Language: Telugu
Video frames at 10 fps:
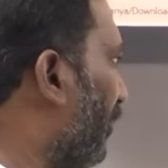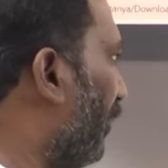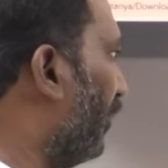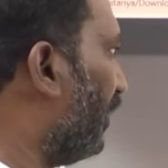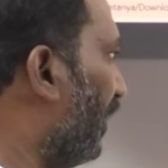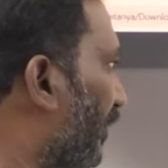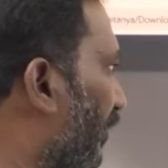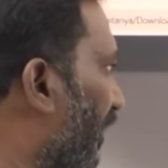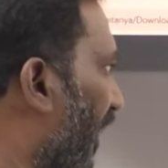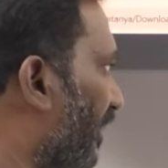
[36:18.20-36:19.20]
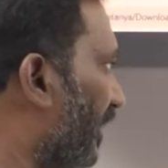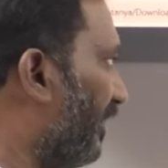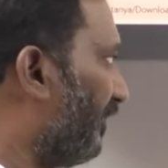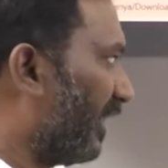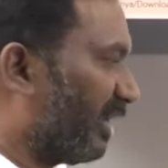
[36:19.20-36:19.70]
ఓడిపోబోతున్నారు
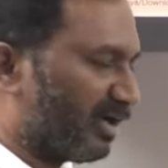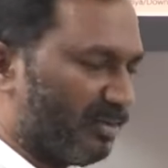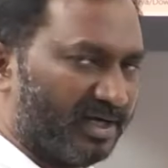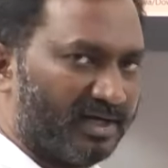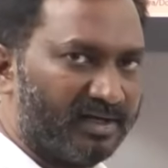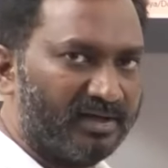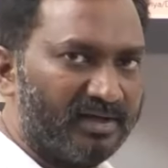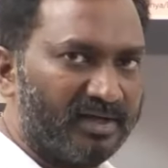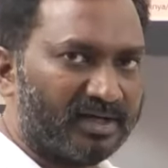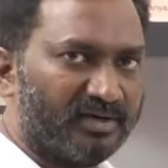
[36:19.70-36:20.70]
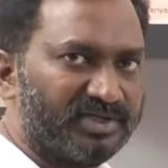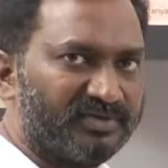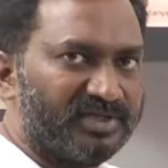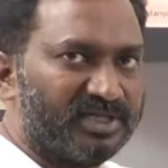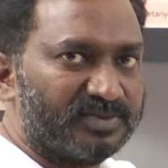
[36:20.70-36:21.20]
కేతిరెడ్డి వెంకటరామరెడ్డి ఇక్కడ
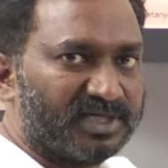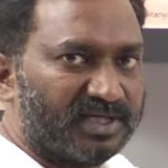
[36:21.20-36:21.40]
నుంచి విజయం